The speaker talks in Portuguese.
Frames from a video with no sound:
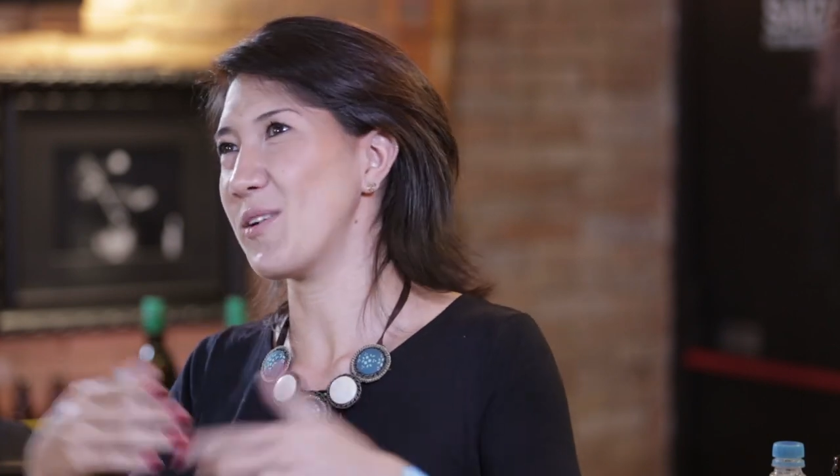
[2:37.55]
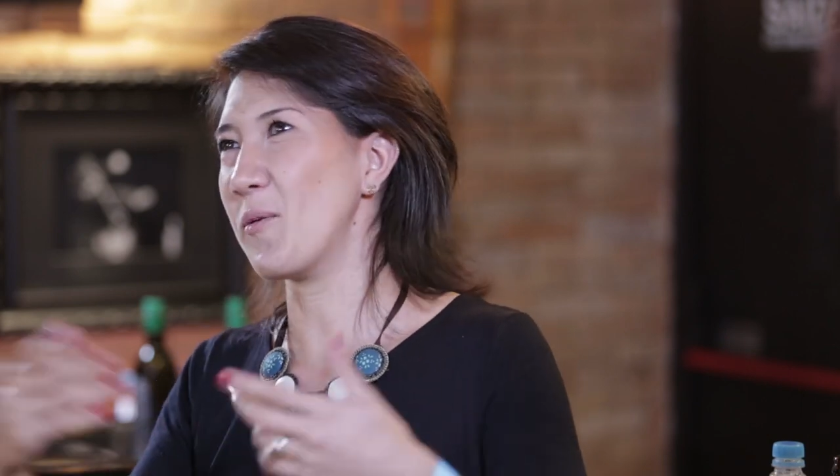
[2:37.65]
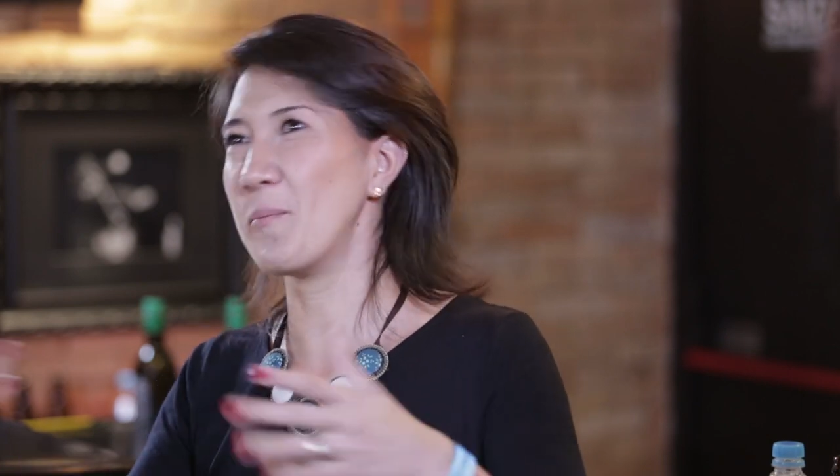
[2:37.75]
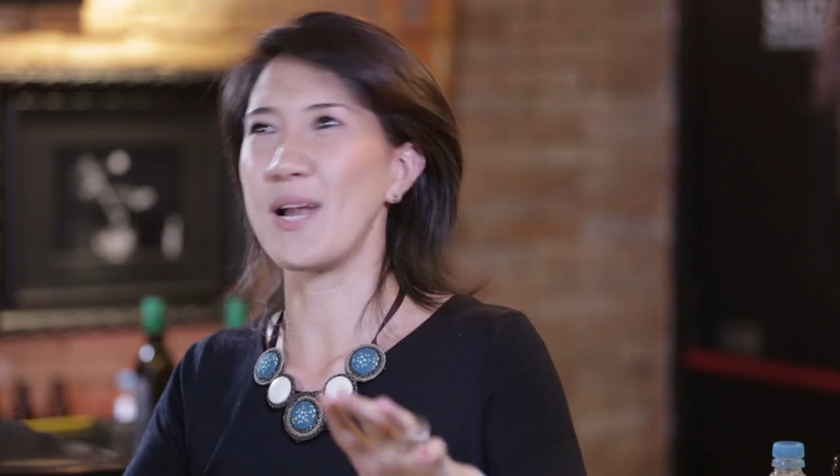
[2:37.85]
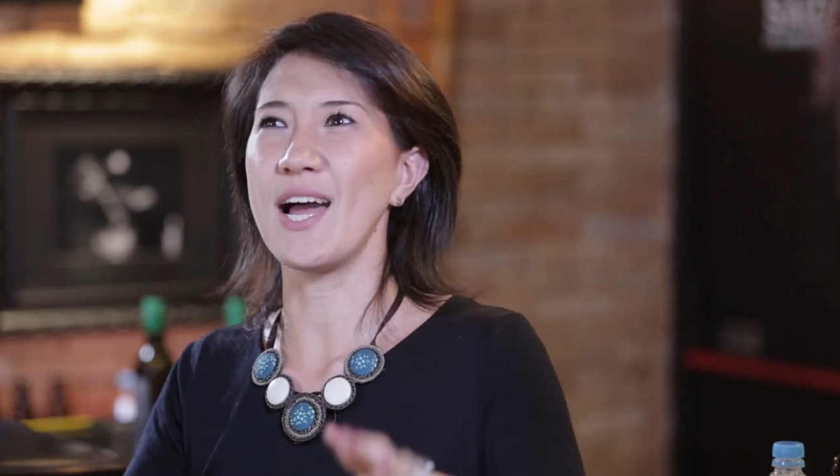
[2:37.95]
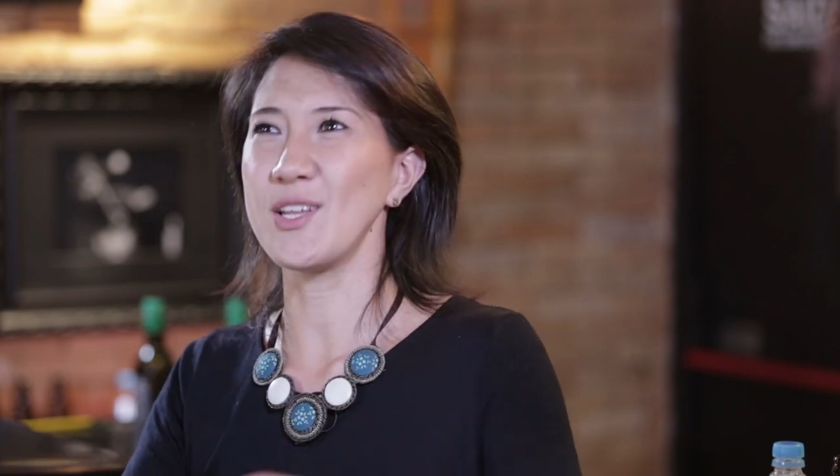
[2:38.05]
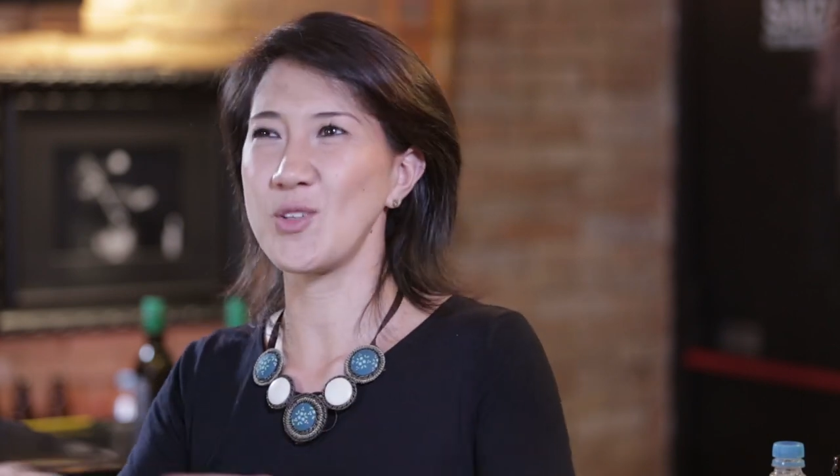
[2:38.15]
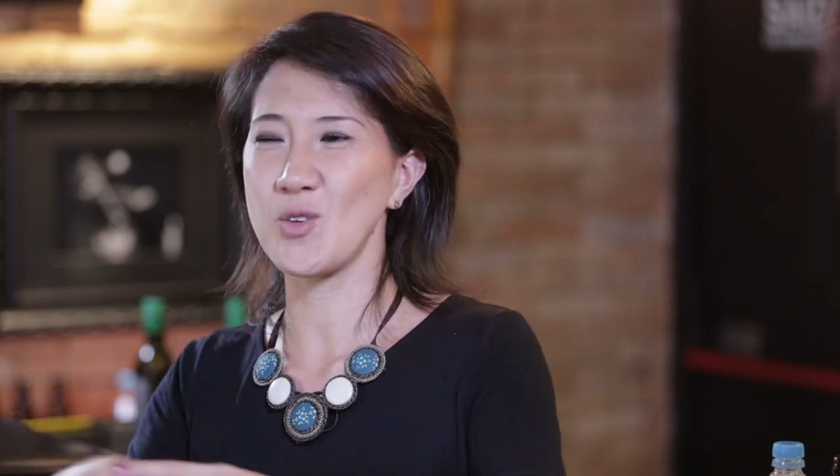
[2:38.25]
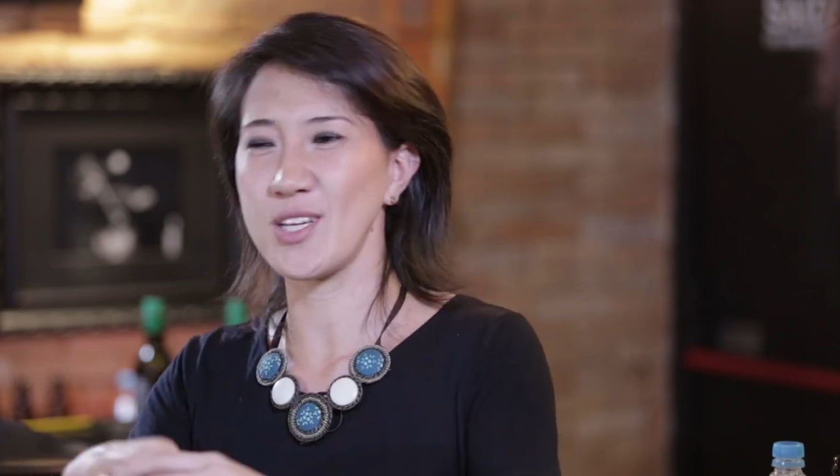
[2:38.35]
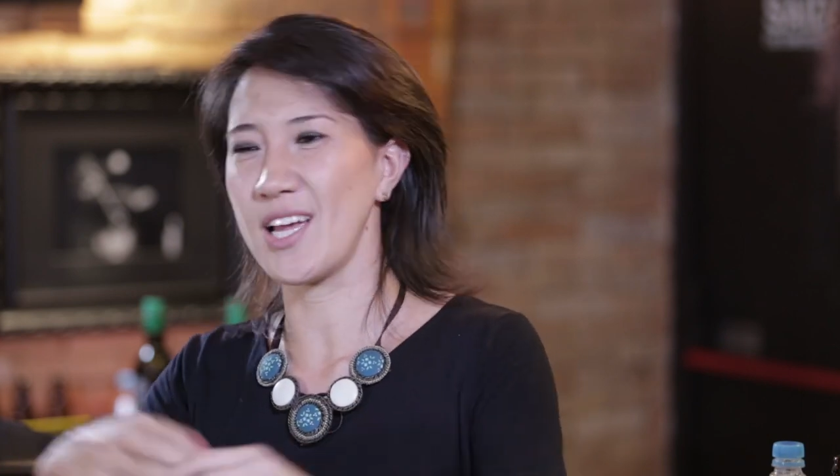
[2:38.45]
um
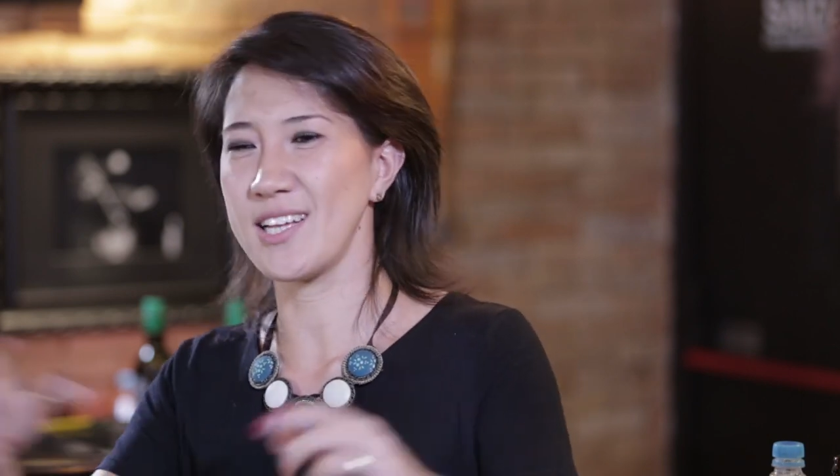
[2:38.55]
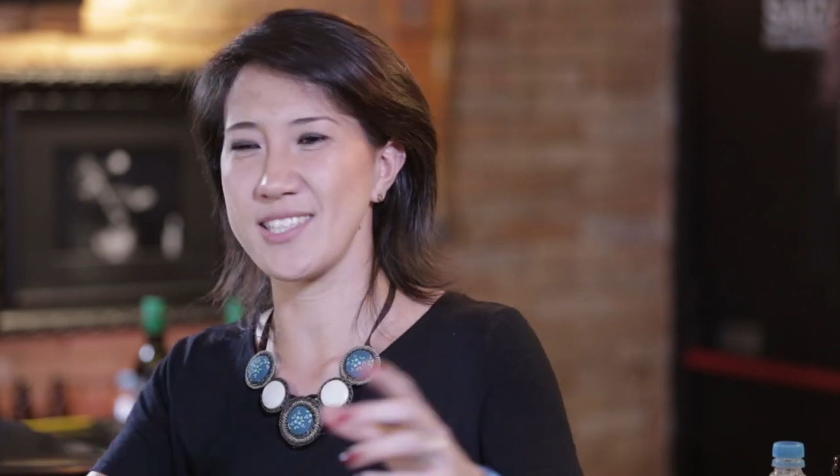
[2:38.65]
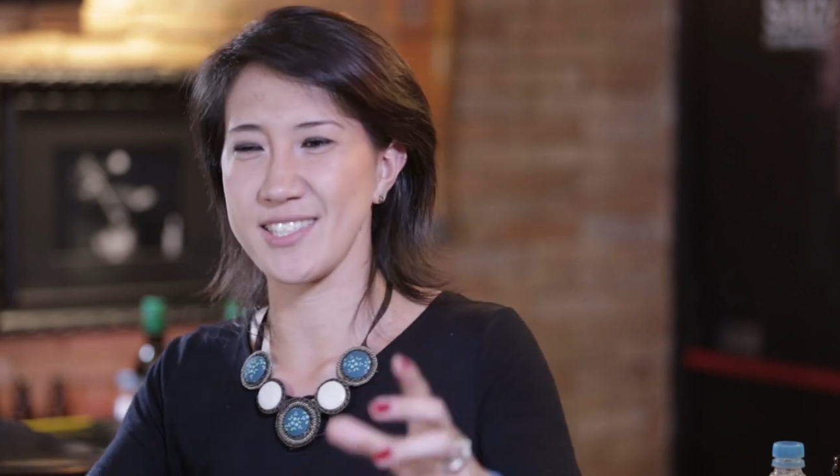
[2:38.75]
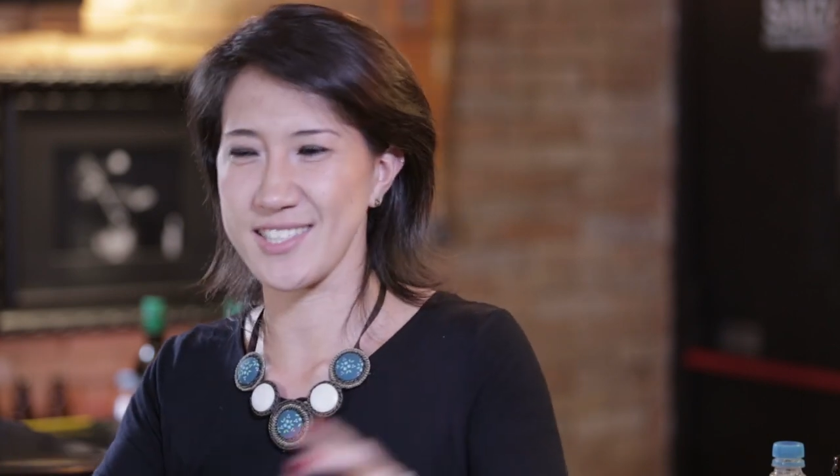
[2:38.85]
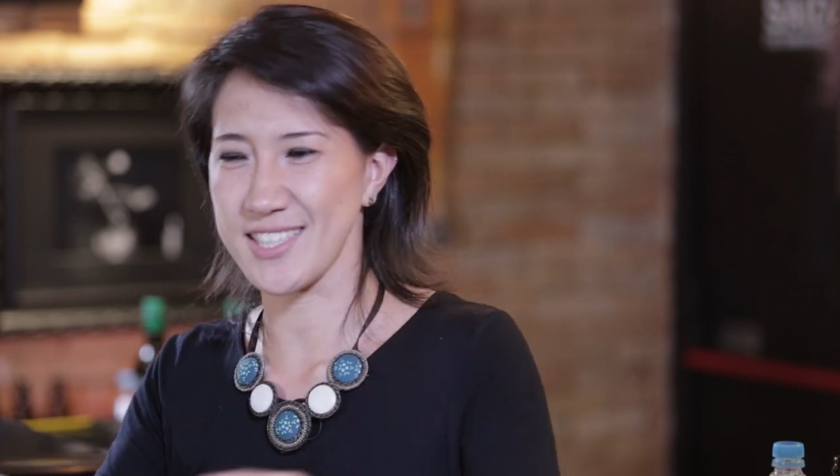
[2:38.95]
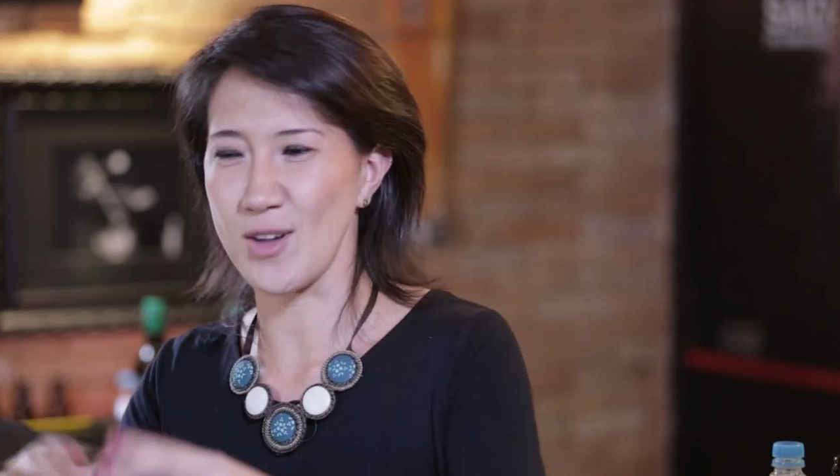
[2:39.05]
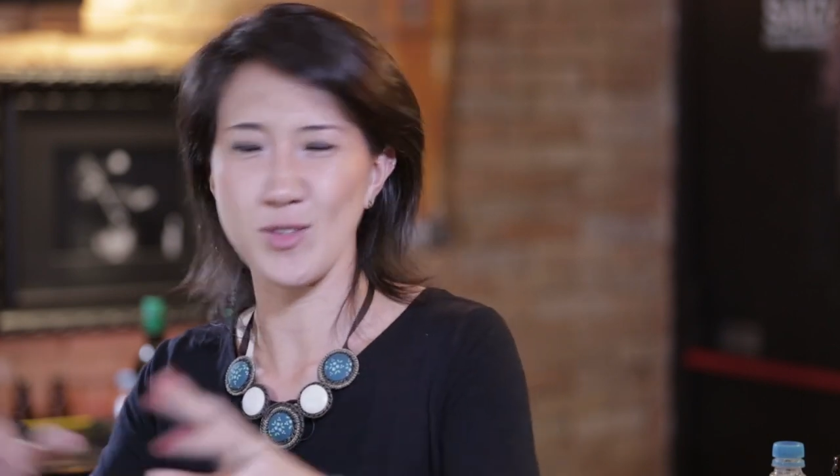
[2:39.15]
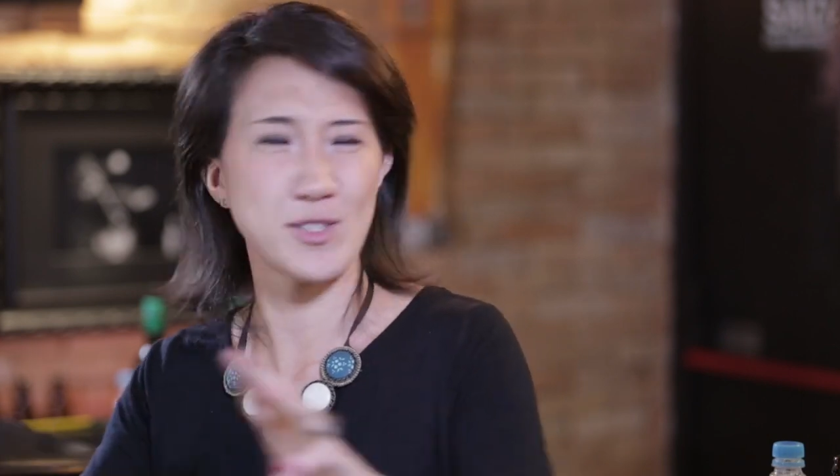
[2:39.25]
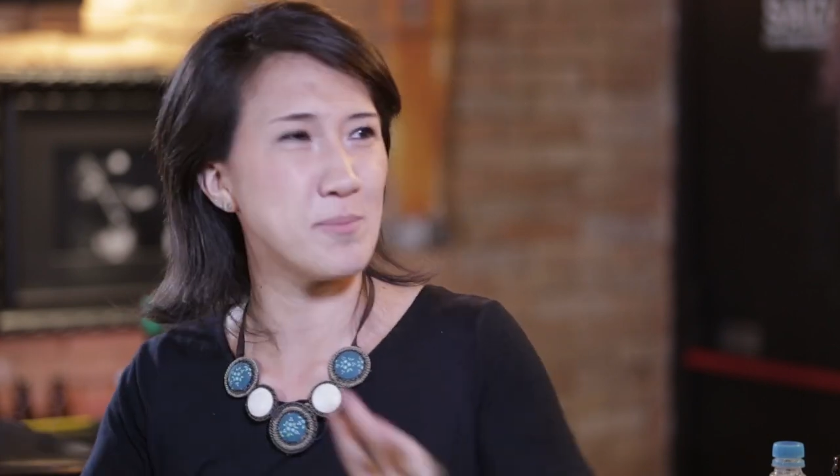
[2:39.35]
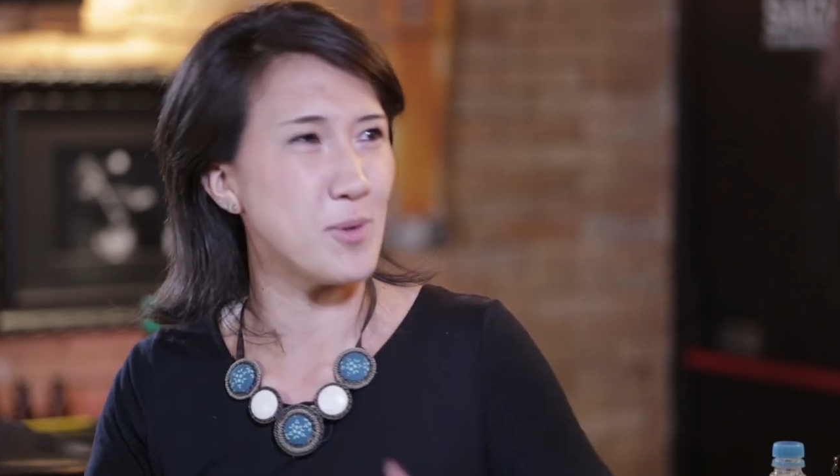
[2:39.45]
prato com aquelas
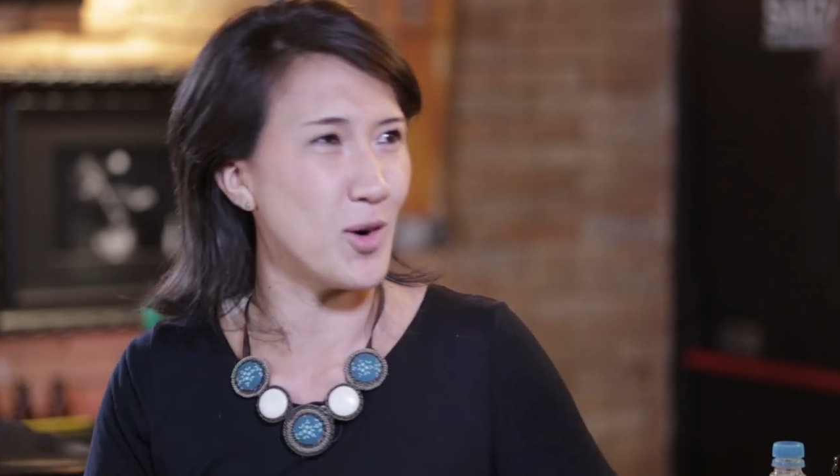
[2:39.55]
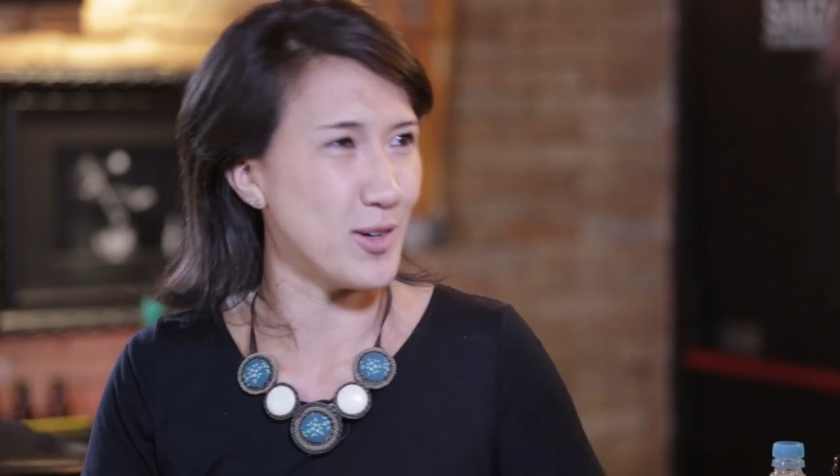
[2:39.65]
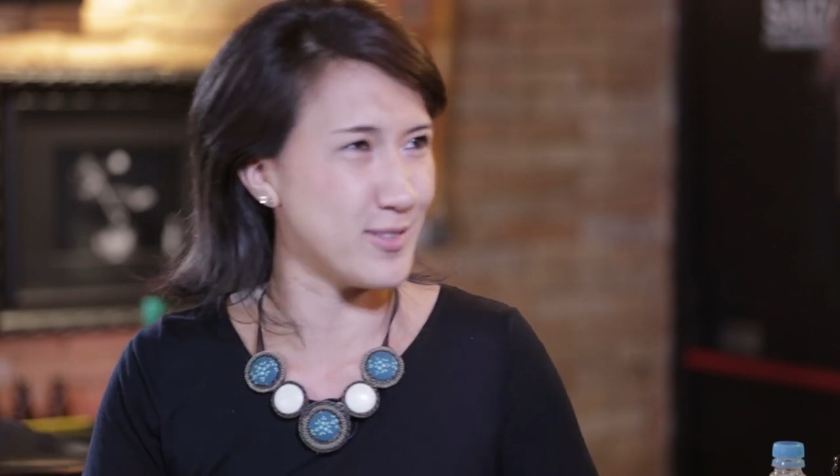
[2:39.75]
caldos em pó,